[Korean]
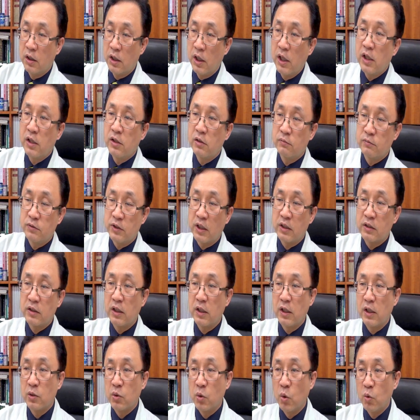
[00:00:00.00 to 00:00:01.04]
이 좀
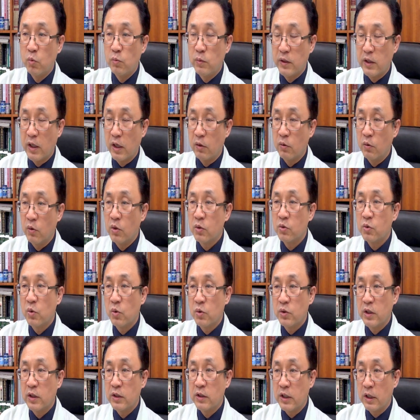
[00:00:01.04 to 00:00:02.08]
상당히 도움이 되고요.
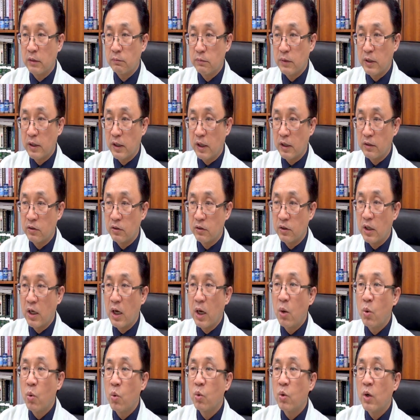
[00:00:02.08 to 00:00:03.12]
또 이제
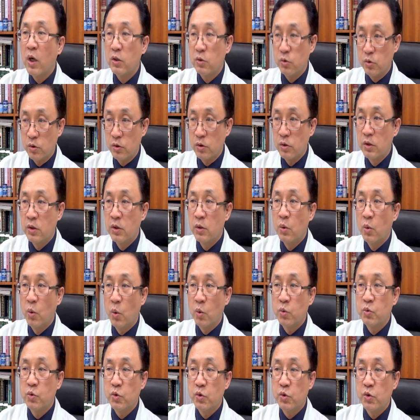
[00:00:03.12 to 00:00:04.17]
참깨라든가 홍화유,
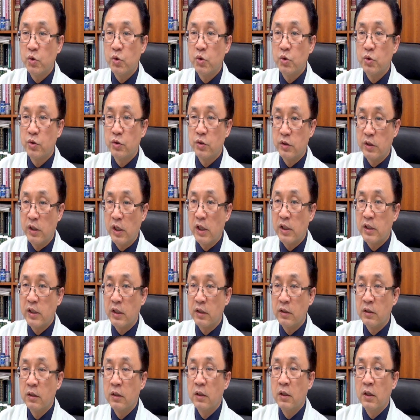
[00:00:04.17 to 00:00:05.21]
옥수수 등이
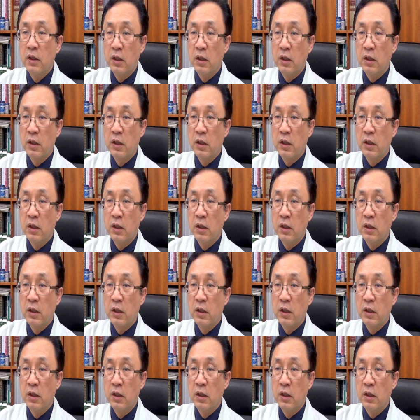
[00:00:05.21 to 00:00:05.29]
이제